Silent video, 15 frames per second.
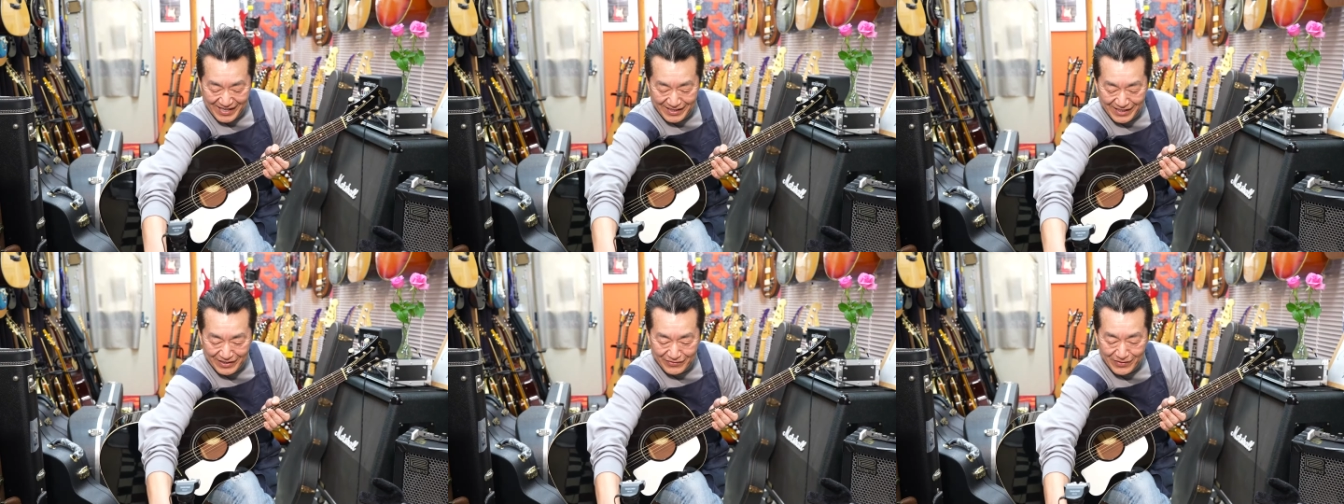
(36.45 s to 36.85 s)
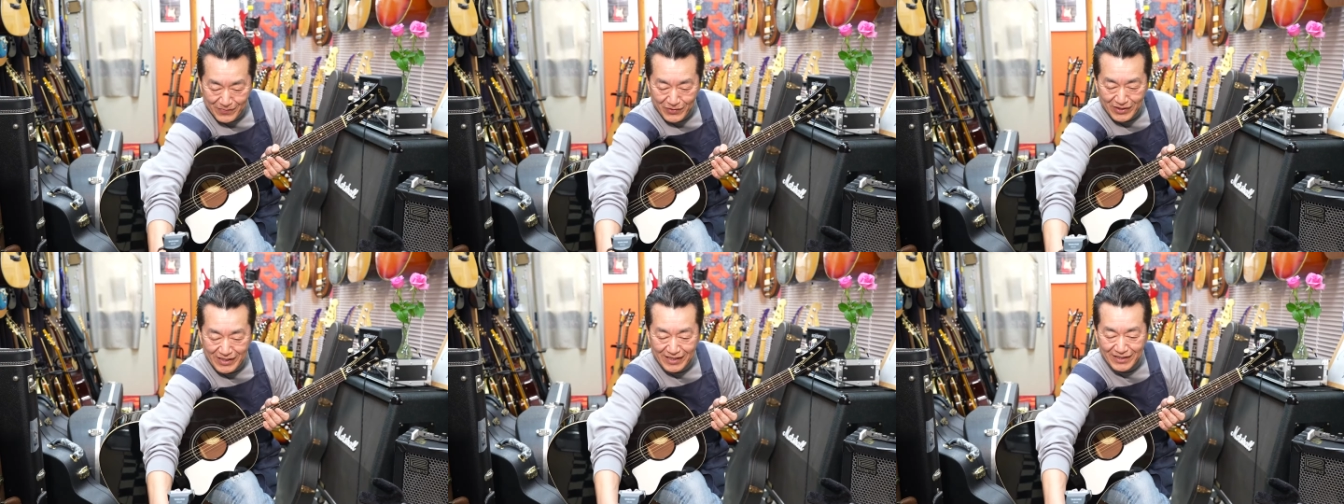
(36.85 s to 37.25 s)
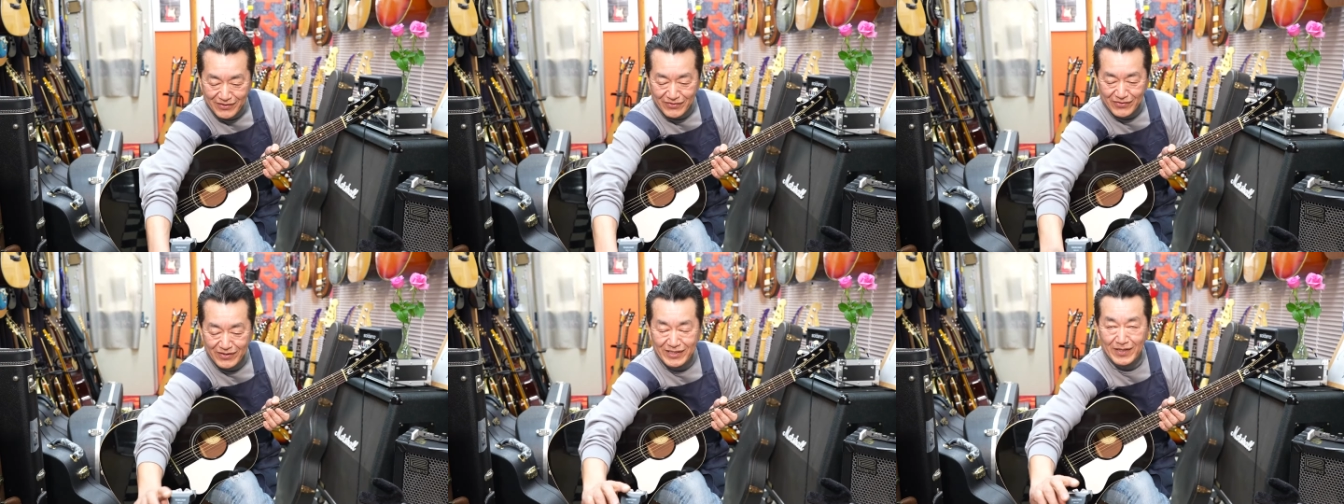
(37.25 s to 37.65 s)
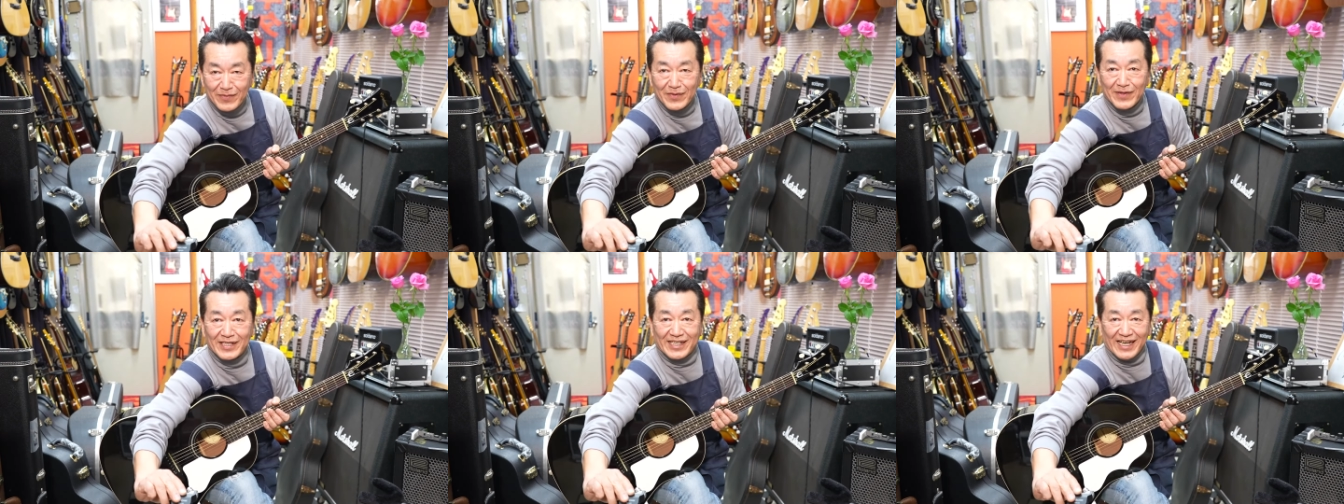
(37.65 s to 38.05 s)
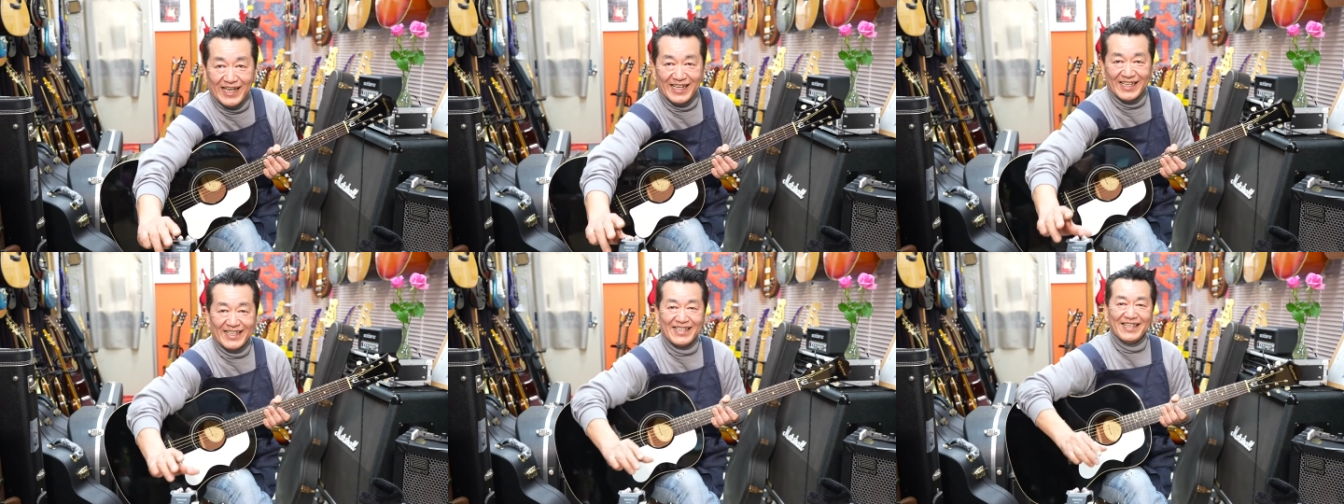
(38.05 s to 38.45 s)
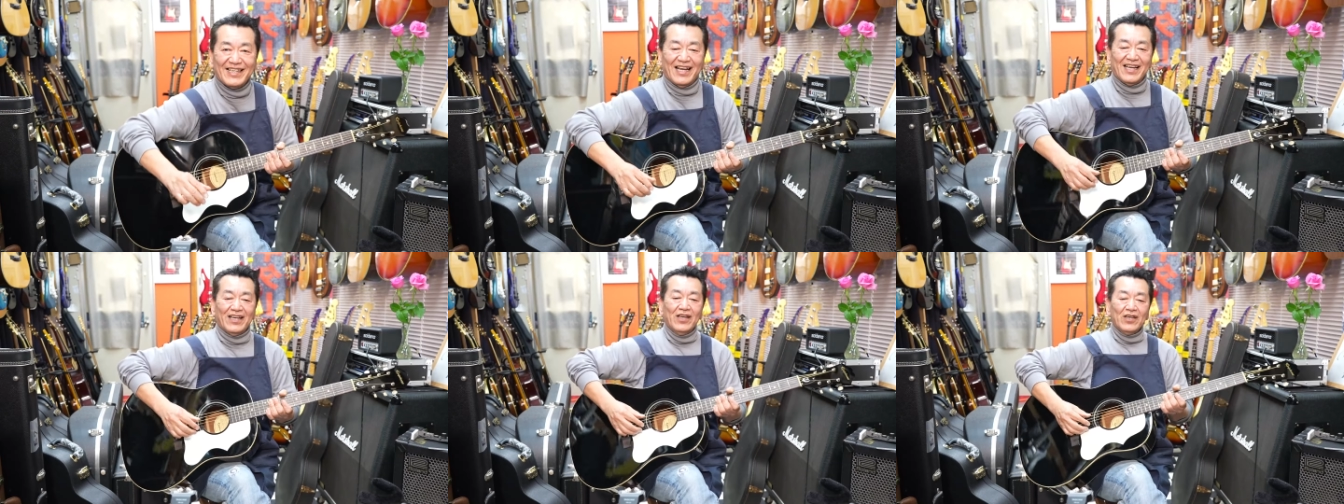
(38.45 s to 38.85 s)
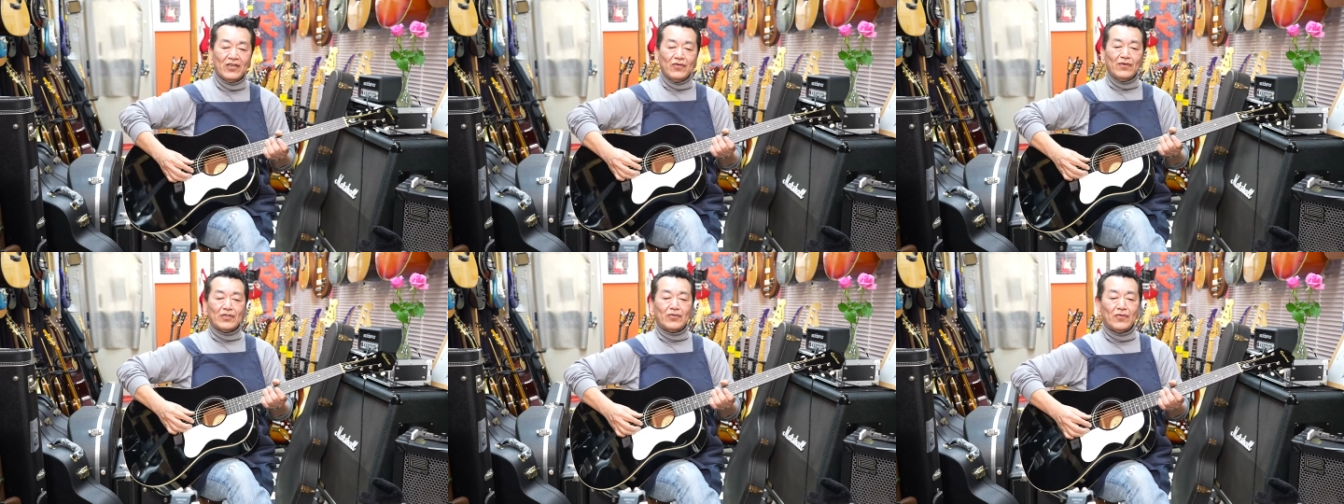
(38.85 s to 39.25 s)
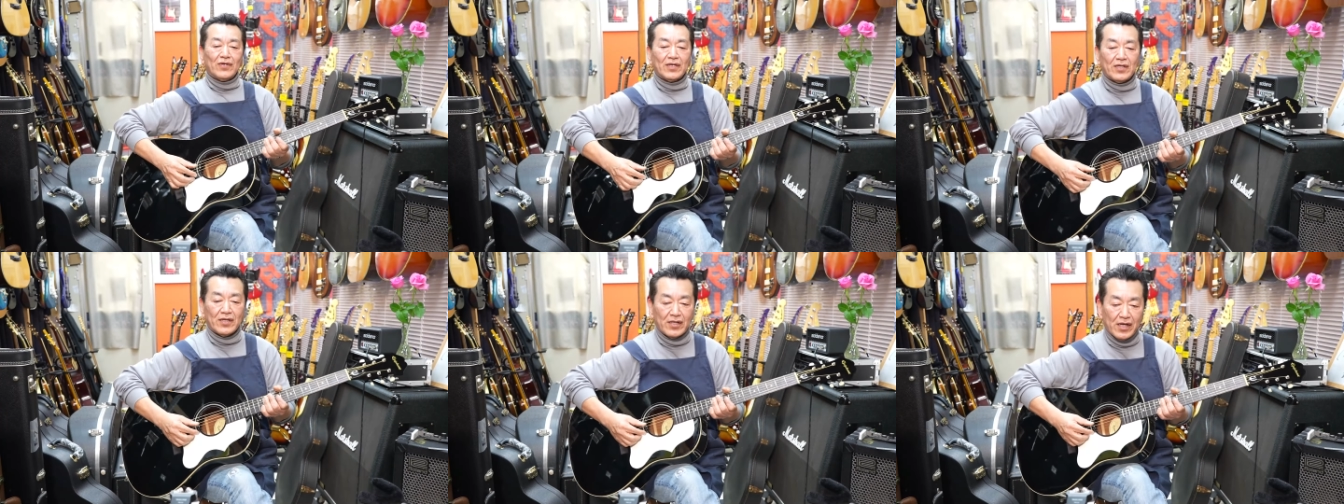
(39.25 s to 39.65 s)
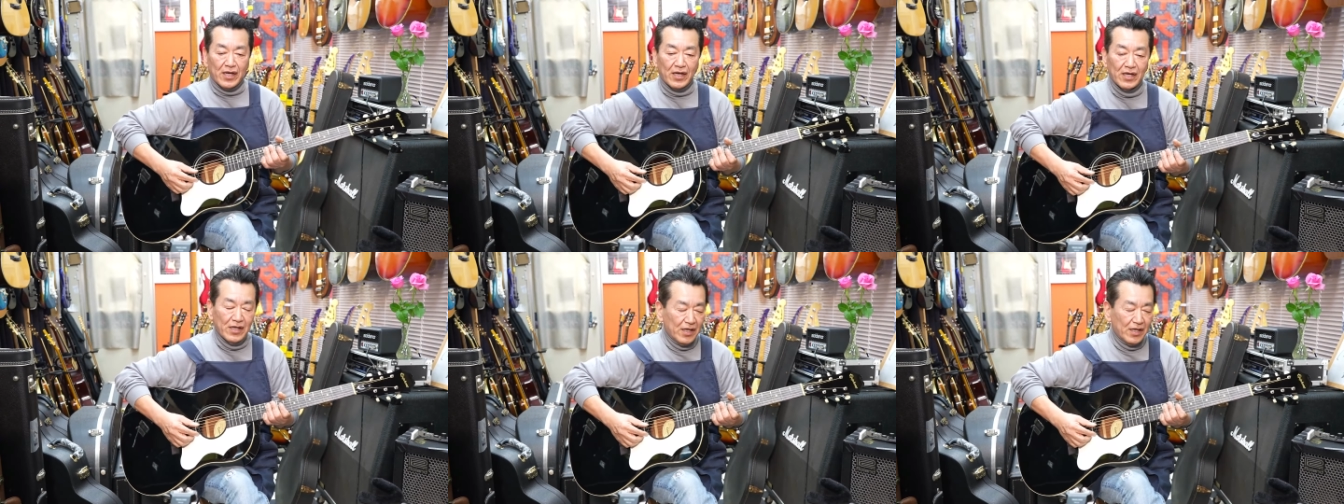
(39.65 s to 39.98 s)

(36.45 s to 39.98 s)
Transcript: エンディングでもう一回ゆっくり喋りますからはい、今日はそういうわけでね、